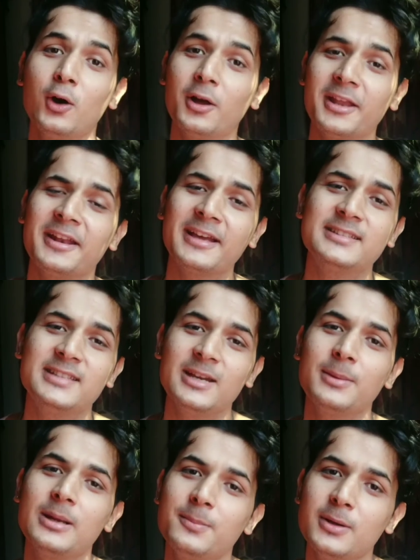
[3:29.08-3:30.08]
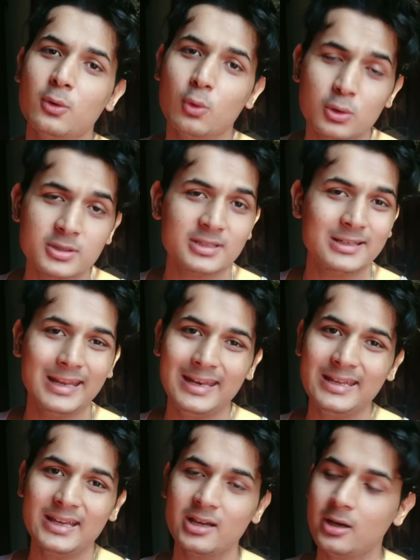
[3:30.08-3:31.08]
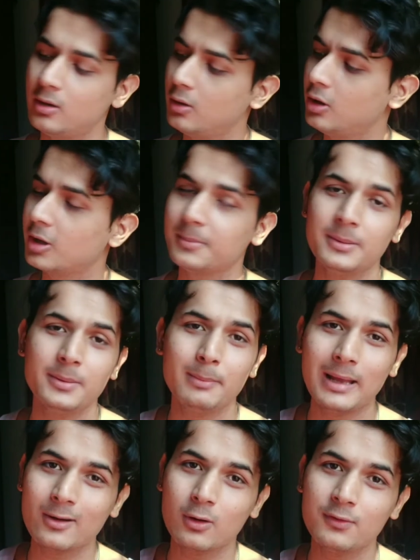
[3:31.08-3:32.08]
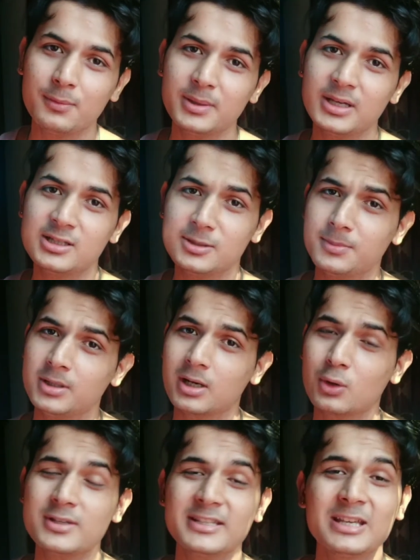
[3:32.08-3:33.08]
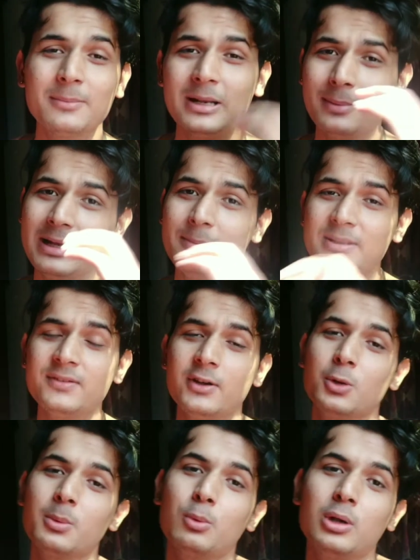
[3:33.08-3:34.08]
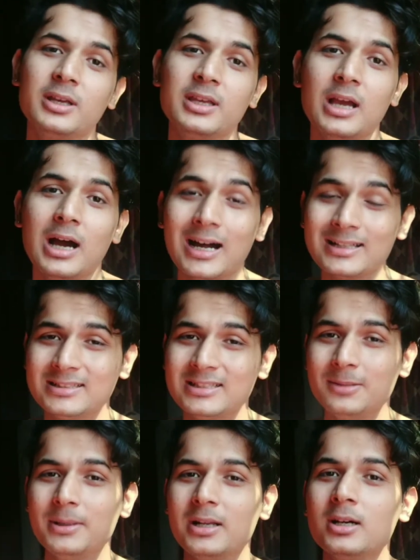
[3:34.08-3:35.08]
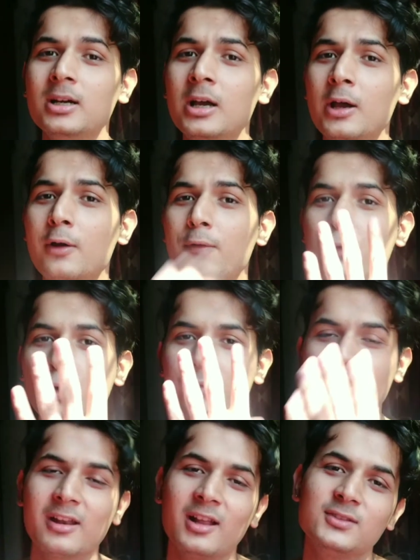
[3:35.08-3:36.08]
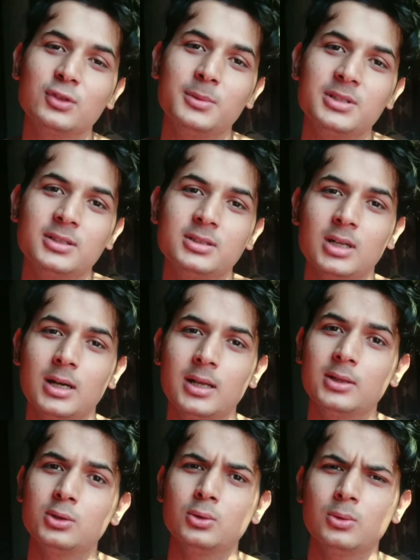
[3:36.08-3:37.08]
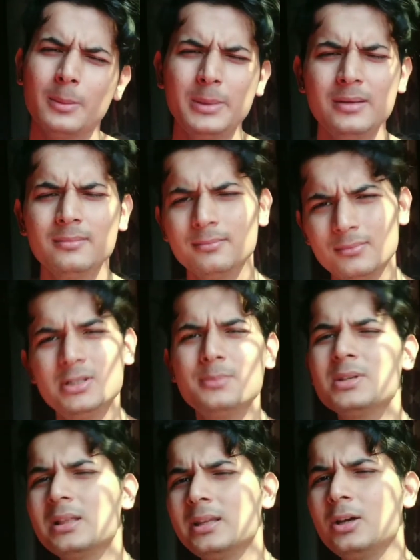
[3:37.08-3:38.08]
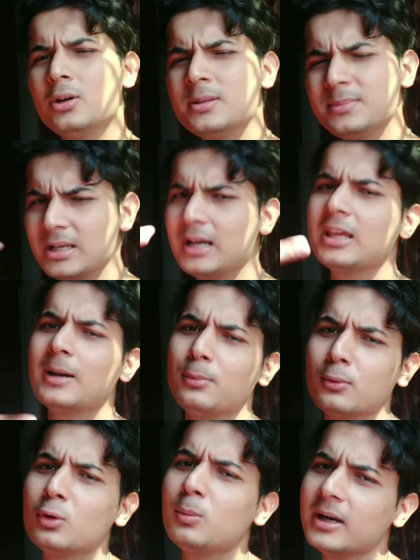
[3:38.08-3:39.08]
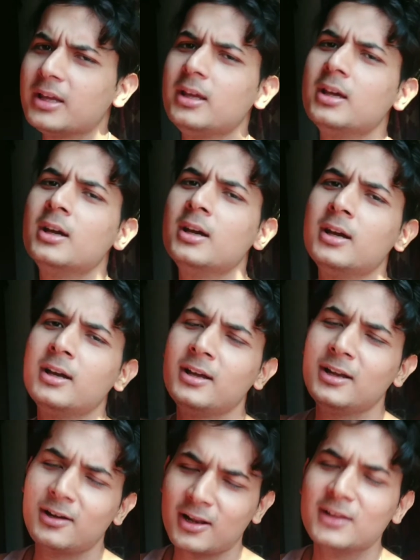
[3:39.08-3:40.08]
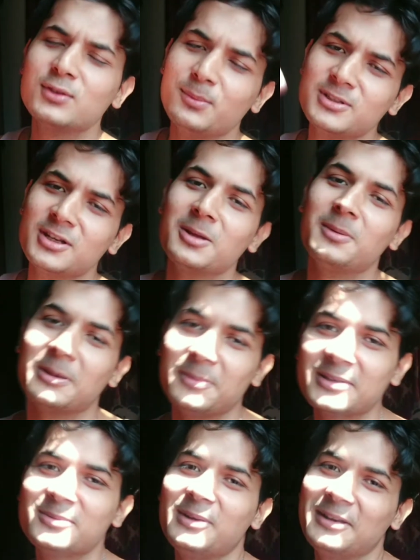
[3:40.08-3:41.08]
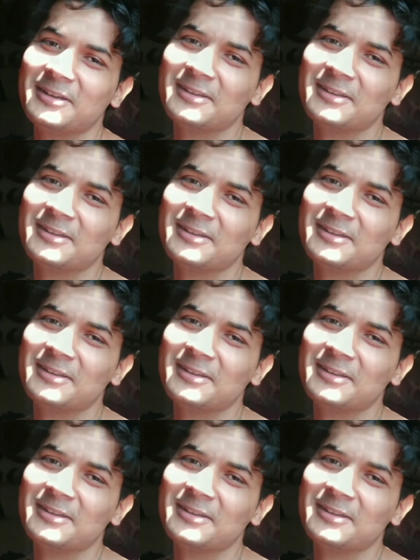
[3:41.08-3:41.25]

और ये नेक्स्ट डे मैंने अपने ओट्स ले लिए हैं और मैं भी ब्लैक कॉफी पी के जिम निकल रहा हूँ जैसे कि मैंने पहले भी इस वीडियो में बोला कि आज से मेरा फोर वीक ट्रांसफॉर्मेशन स्टार्ट है तो अभी जिम चलते हैं और जिम से आके आप लोगों को बाकी ट्रांसफॉर्मेशन के बारे में एक्सप्लेन